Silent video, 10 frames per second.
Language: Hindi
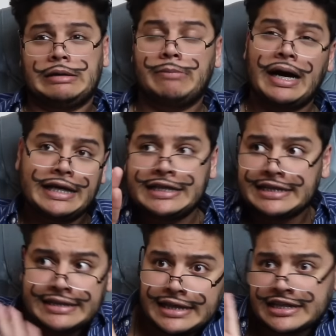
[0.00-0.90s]
बाकी
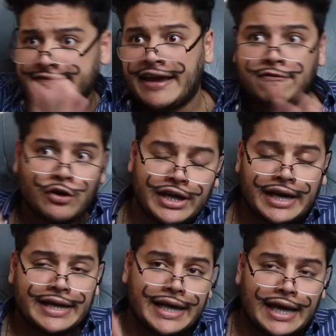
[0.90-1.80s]
जिसने सफाई वही
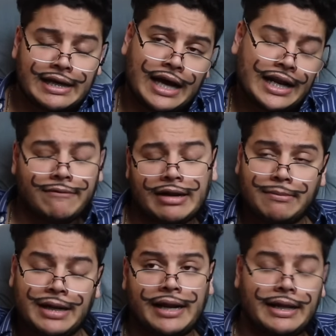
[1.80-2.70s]
करनी है खाना वाना
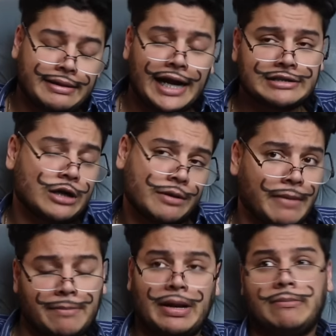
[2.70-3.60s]
बनाने दैट्स नॉट
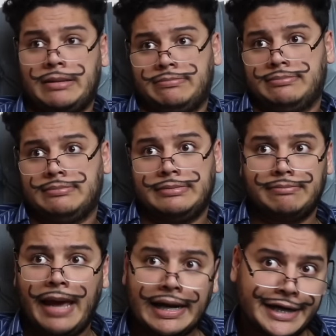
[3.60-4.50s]
माई प्रॉब्लम
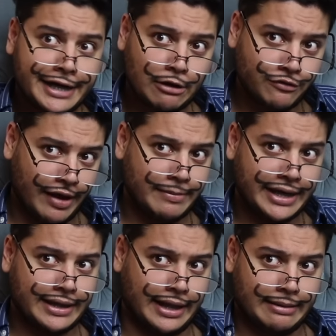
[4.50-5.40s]
मैं लीडर हूँ
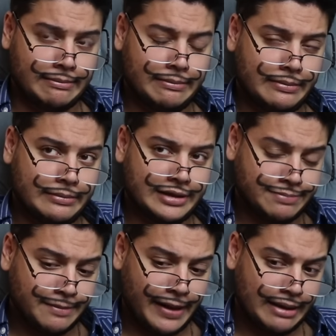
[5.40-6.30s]
फैमिली के अंदर
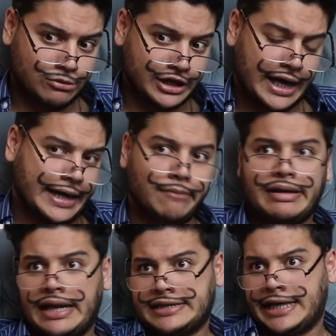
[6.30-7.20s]
सबसे पहले मुझे खाना
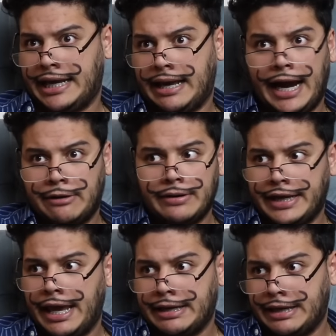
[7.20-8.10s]
मिलना चाहिए आई डोंट
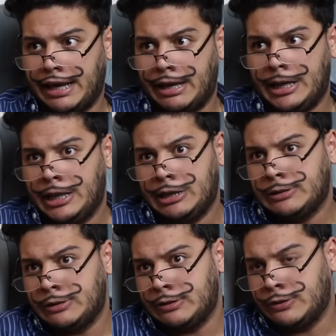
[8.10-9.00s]
केयर के
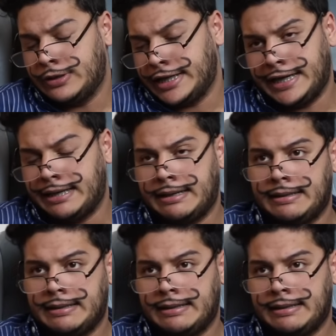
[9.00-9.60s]
हु क्लीन